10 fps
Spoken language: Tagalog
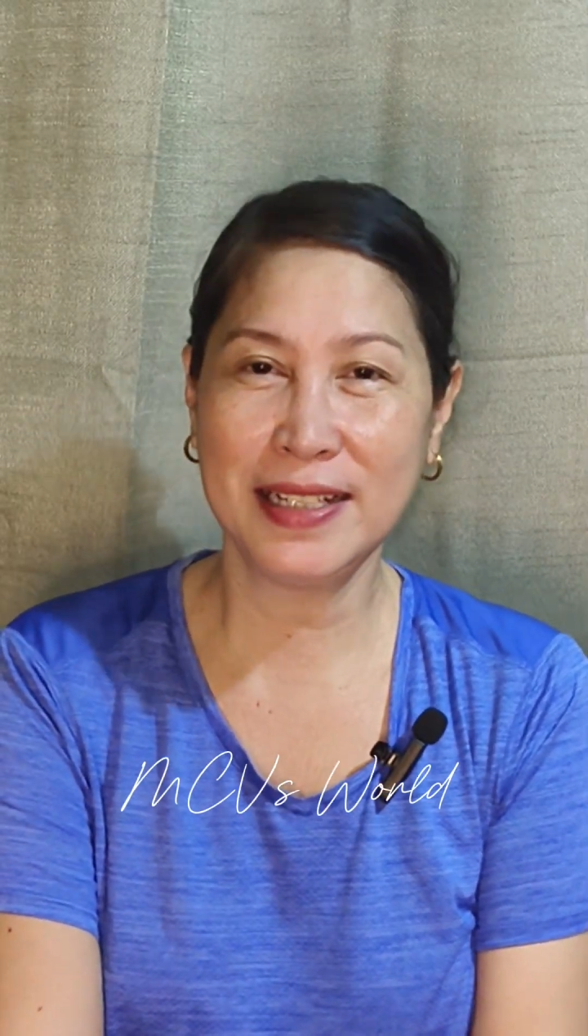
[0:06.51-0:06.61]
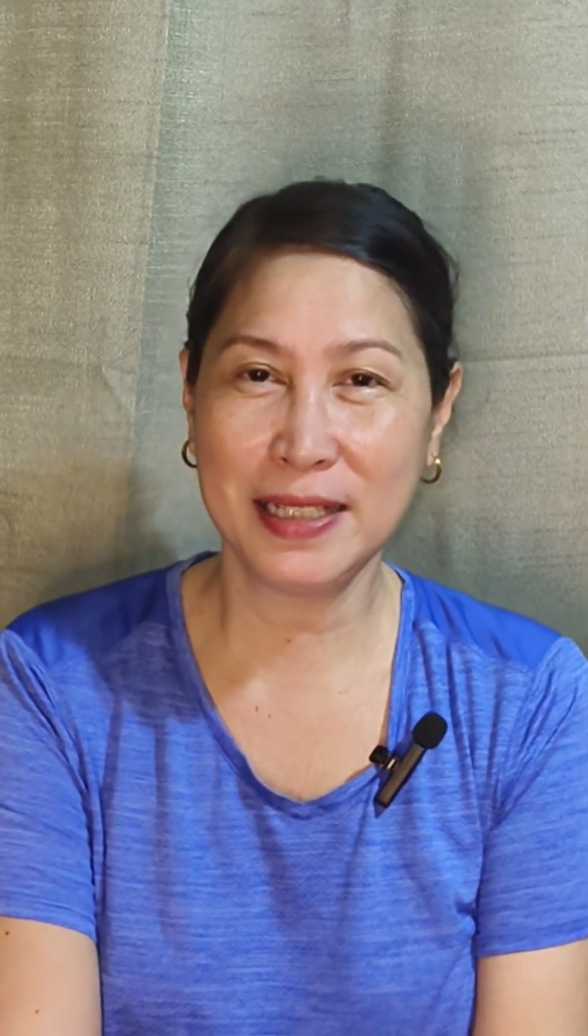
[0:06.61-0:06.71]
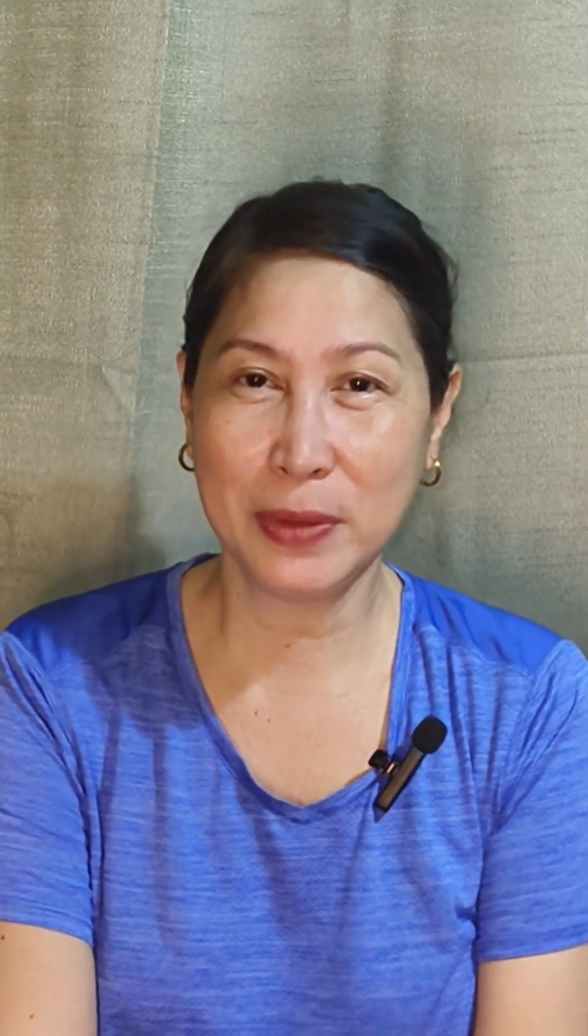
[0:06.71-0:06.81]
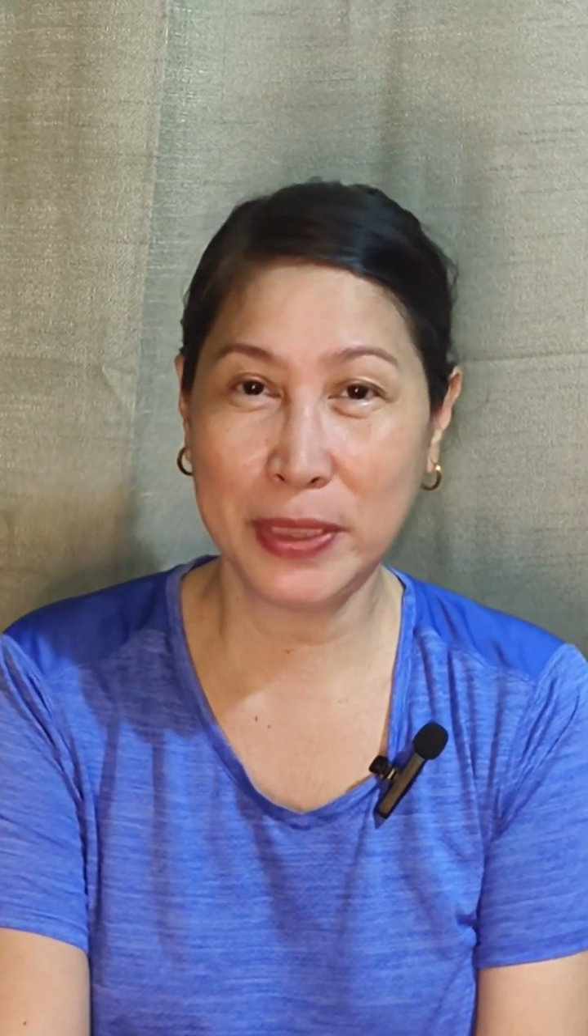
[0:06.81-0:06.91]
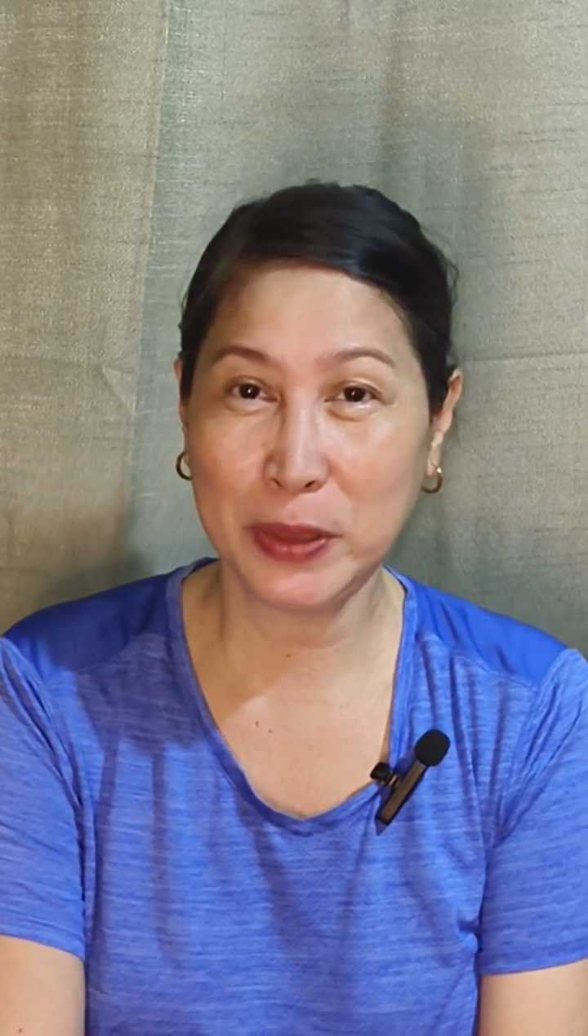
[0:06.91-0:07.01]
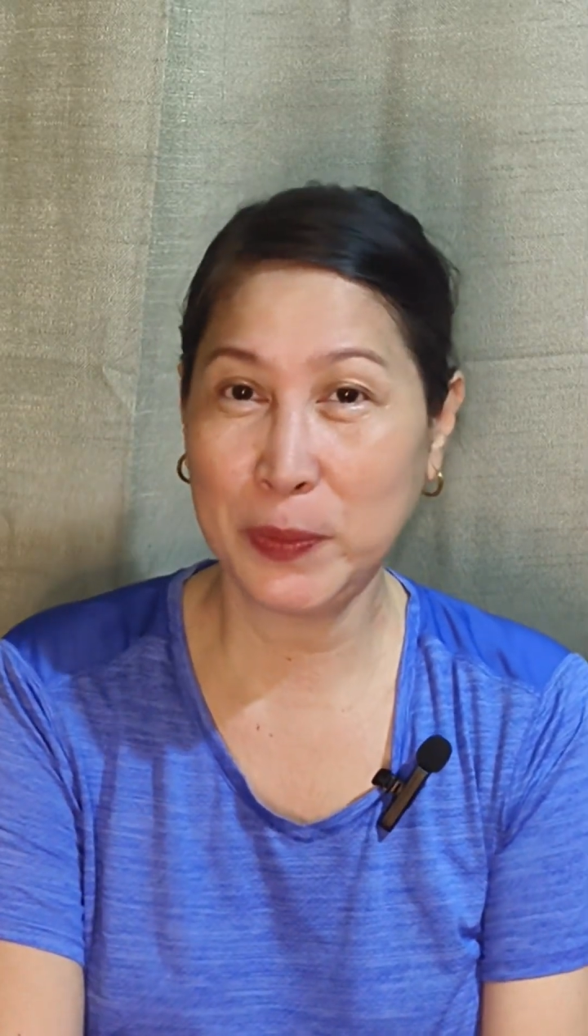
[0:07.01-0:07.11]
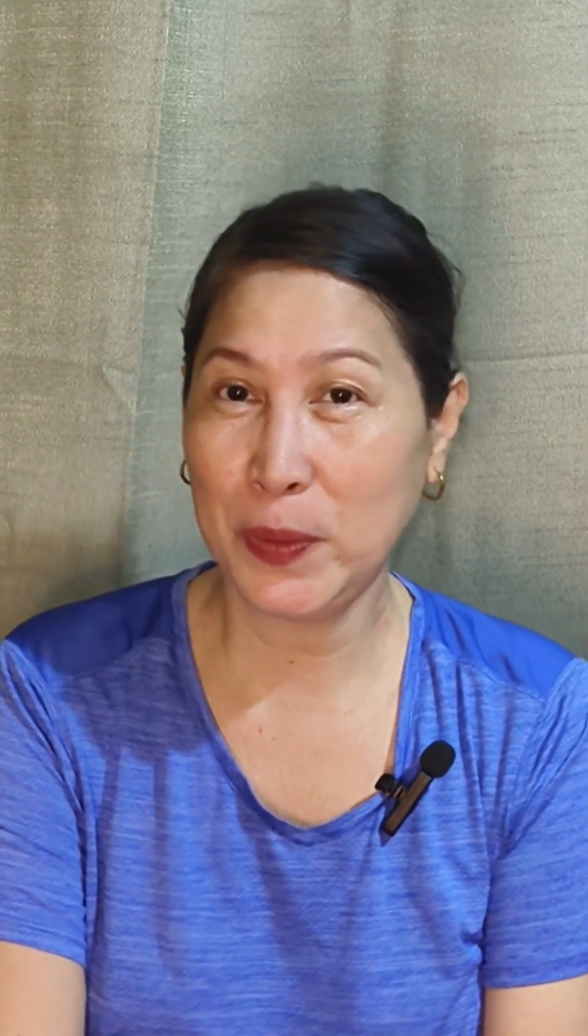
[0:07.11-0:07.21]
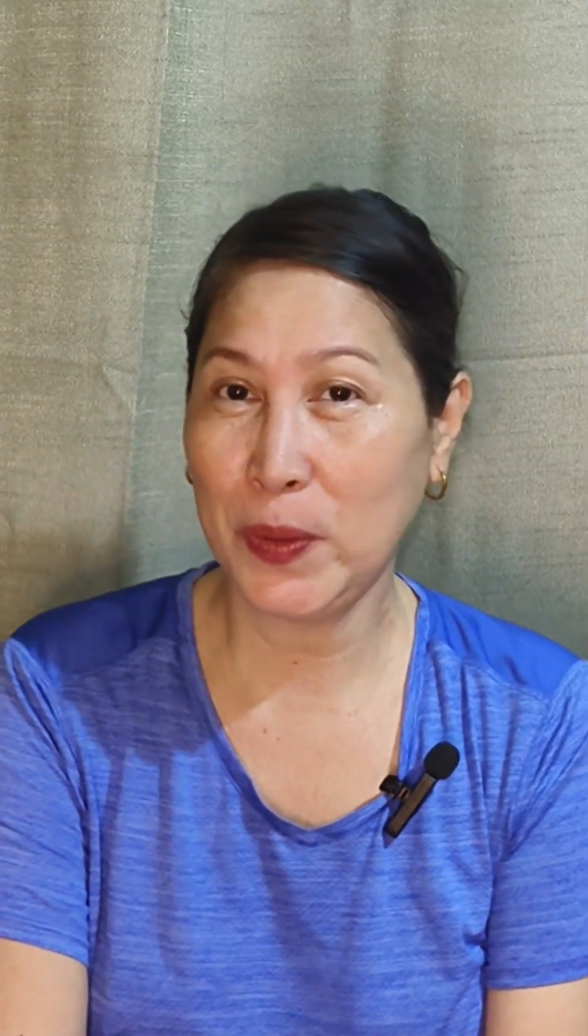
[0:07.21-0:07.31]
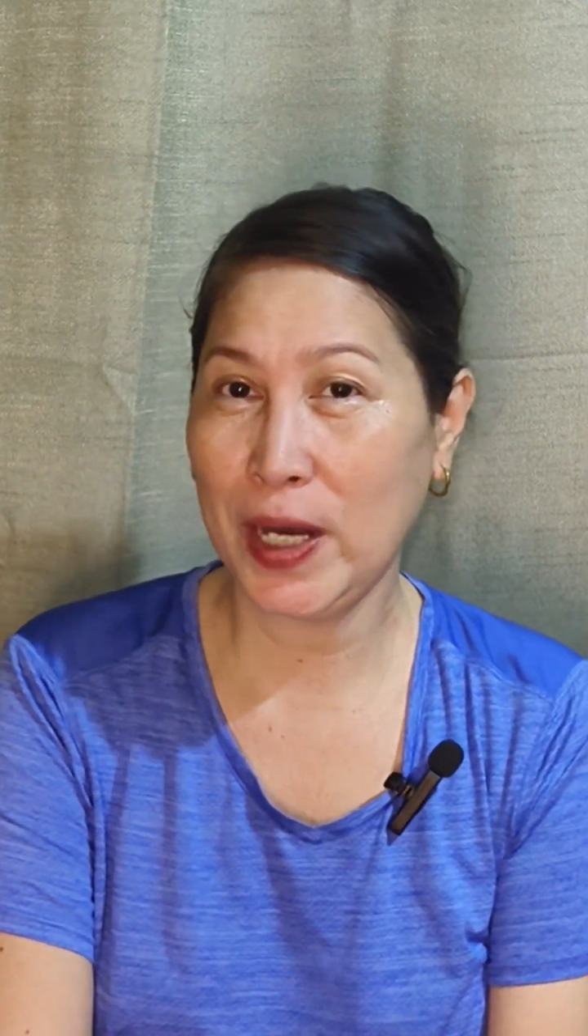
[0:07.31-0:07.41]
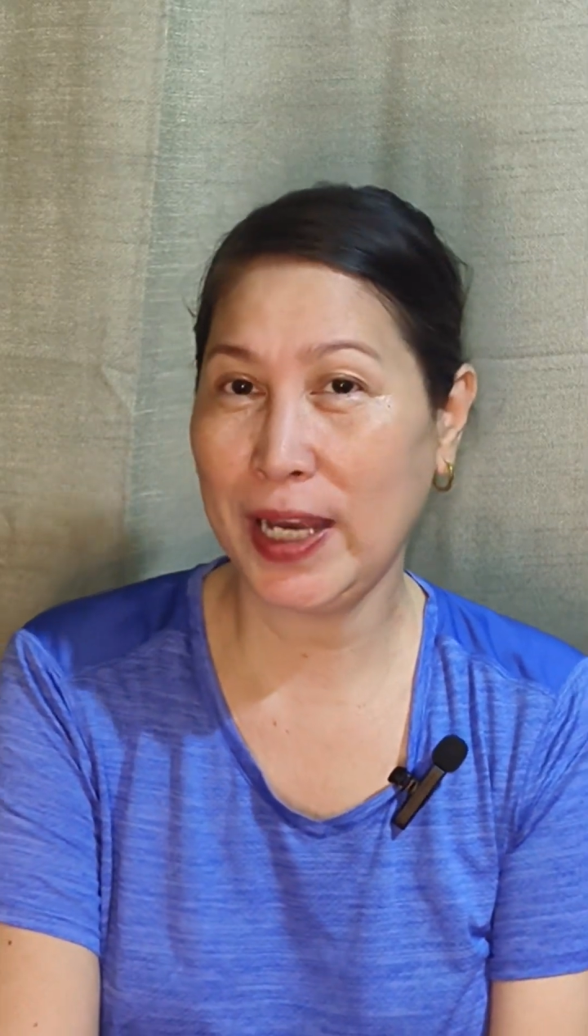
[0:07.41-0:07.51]
ang gagawin ko
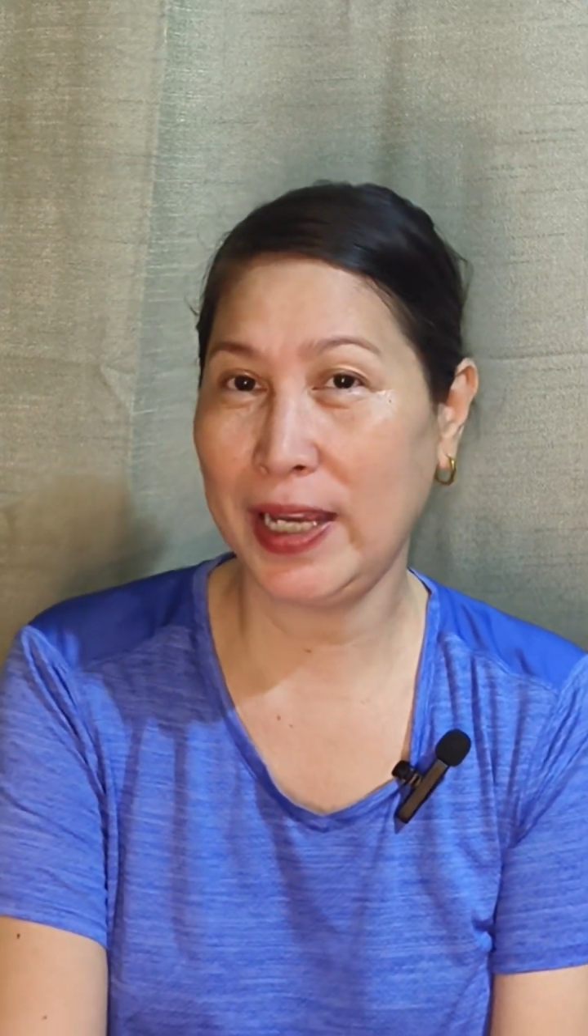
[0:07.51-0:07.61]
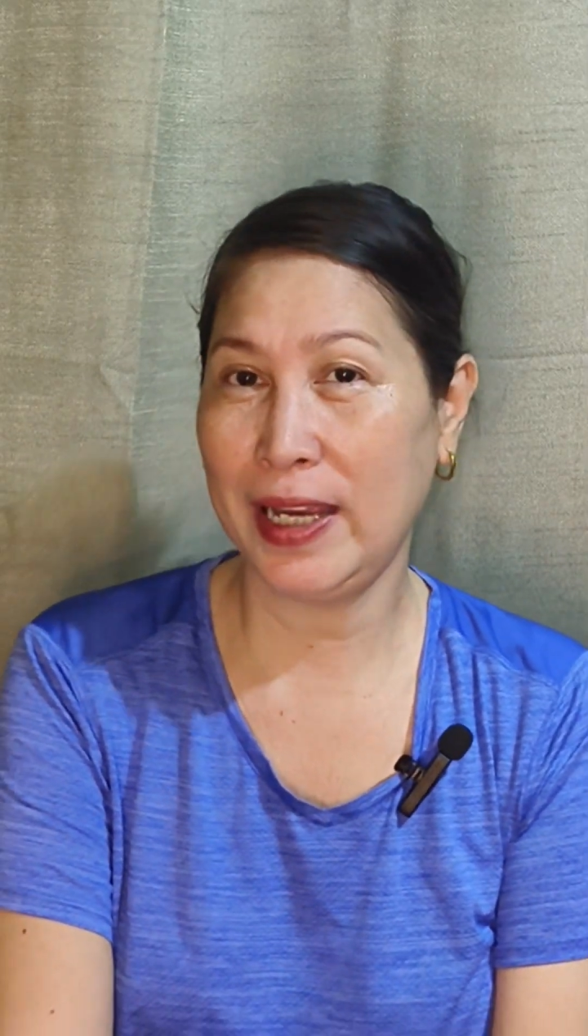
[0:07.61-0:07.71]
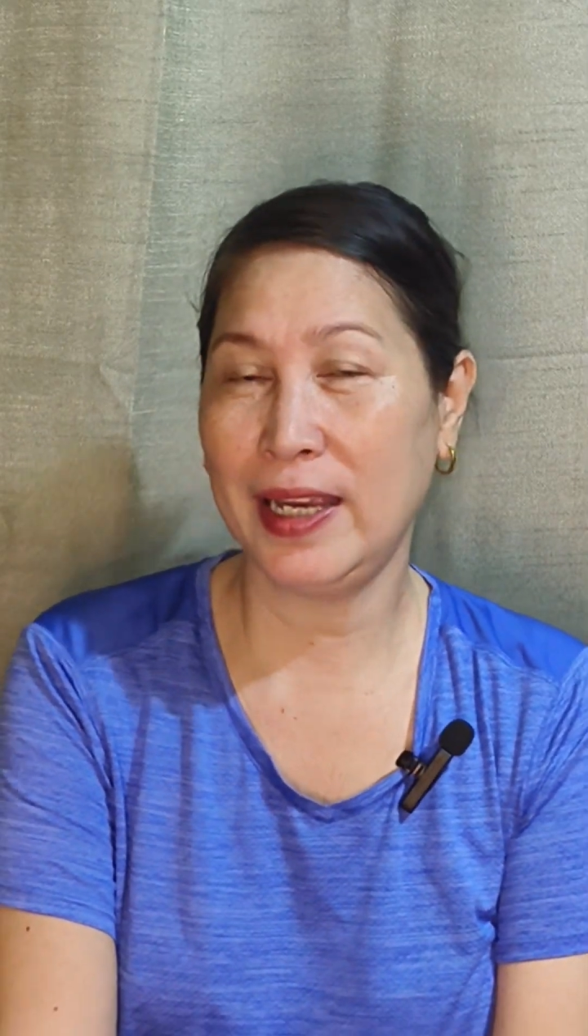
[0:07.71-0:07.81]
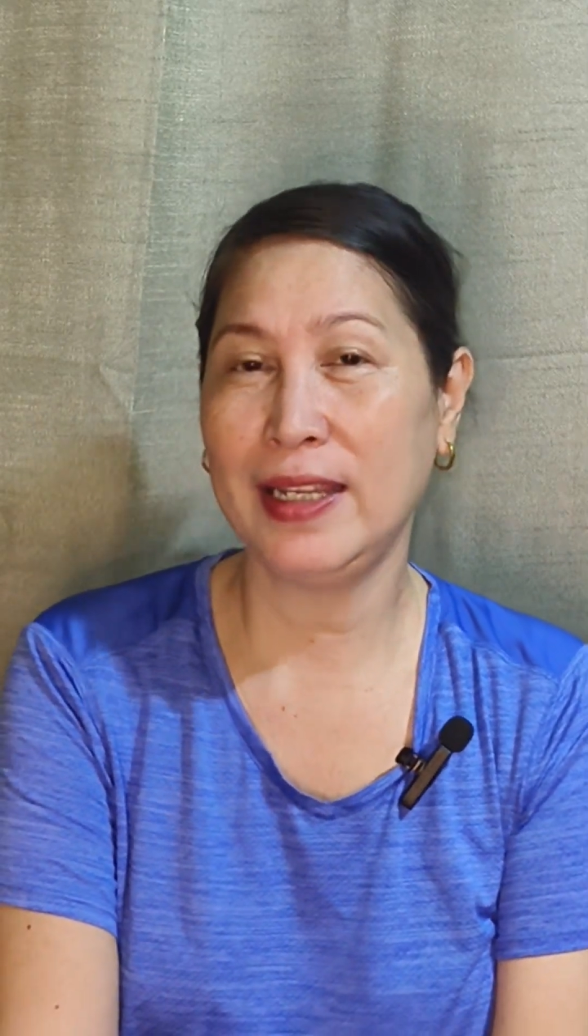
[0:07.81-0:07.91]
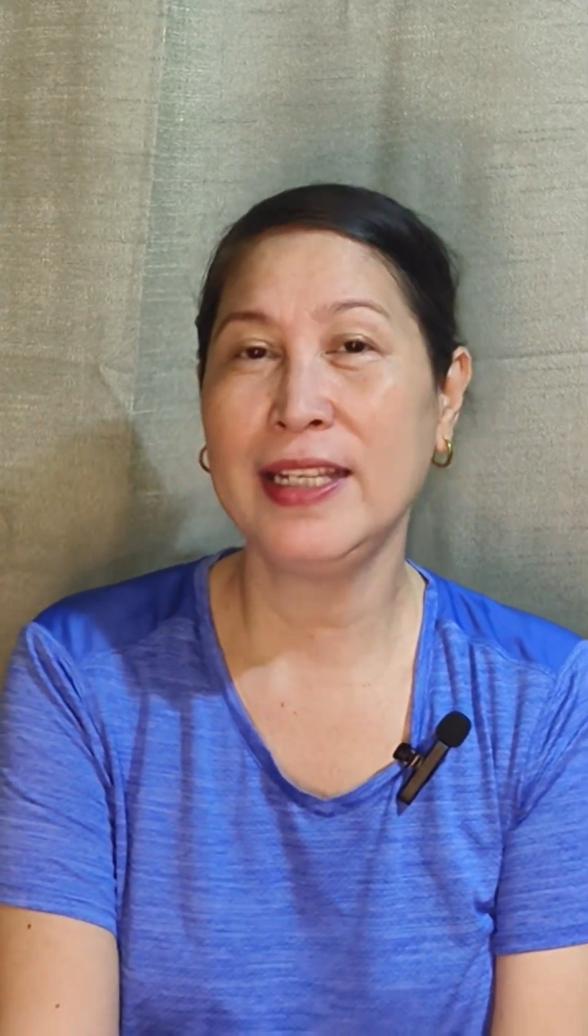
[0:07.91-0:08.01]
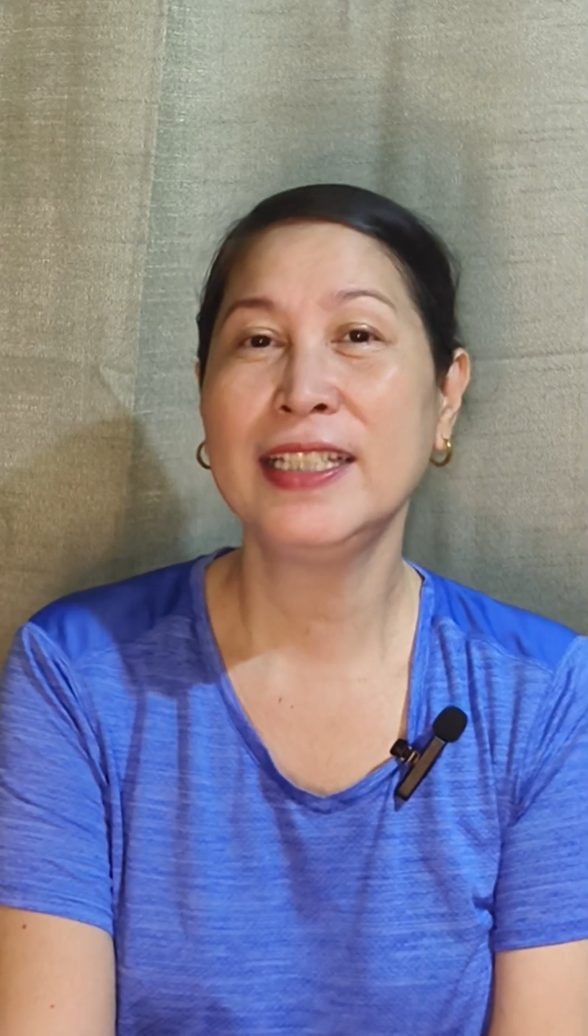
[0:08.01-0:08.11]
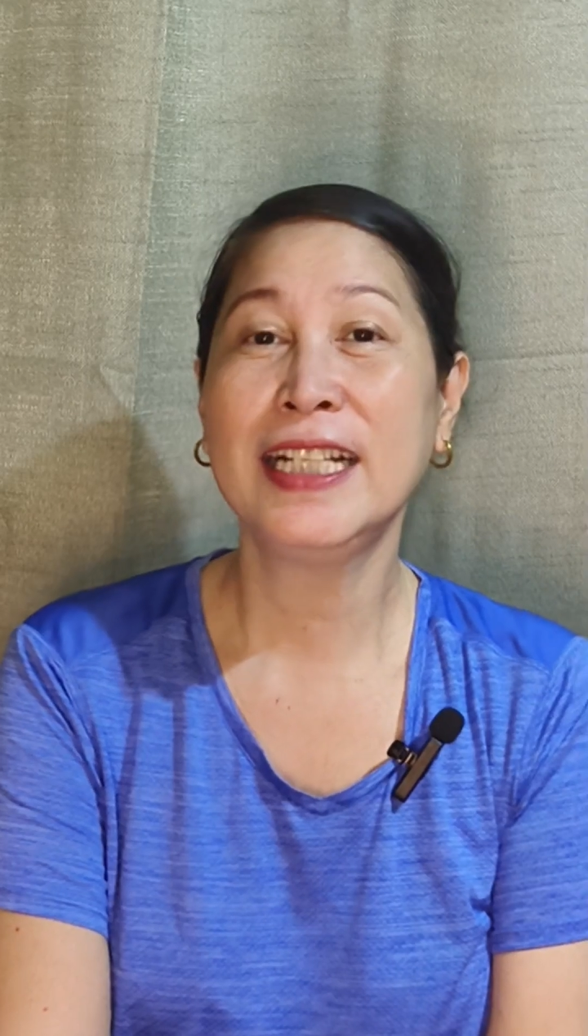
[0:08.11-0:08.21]
po ay